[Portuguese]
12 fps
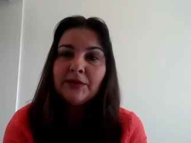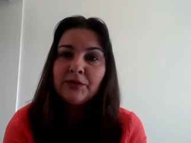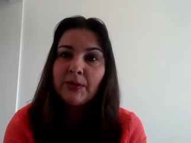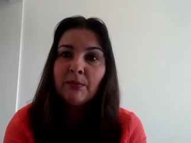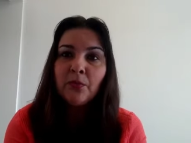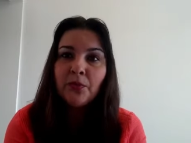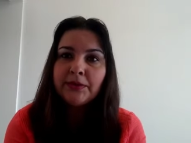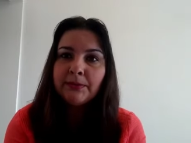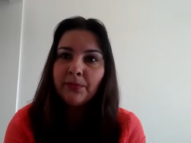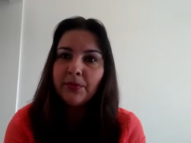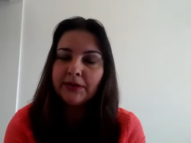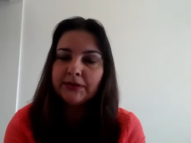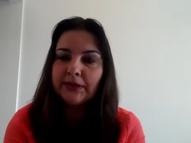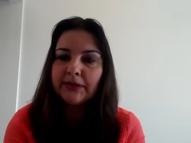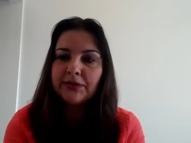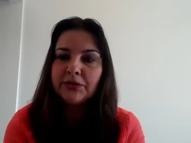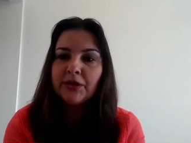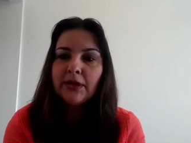Isso é muito
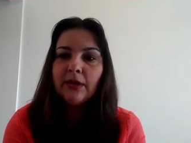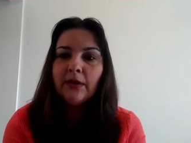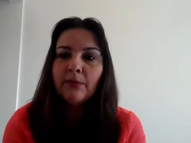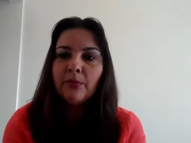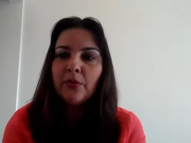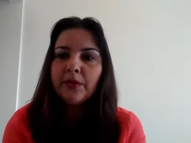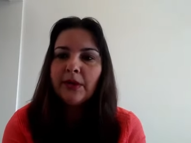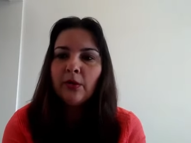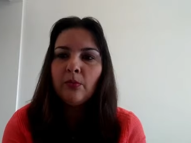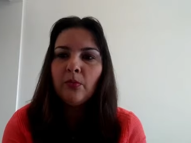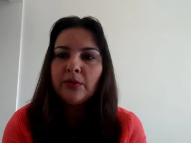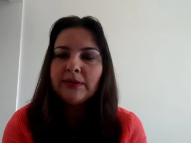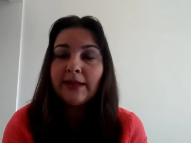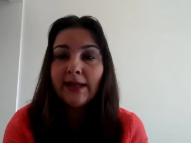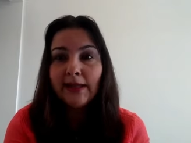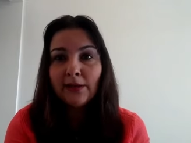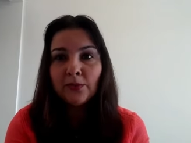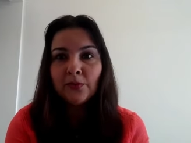importante, porque o
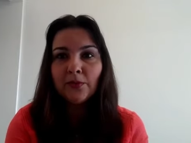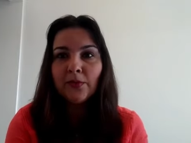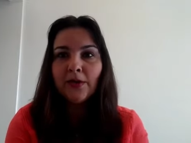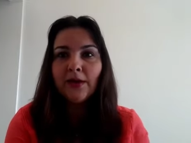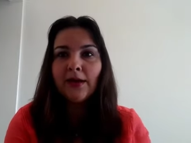modelo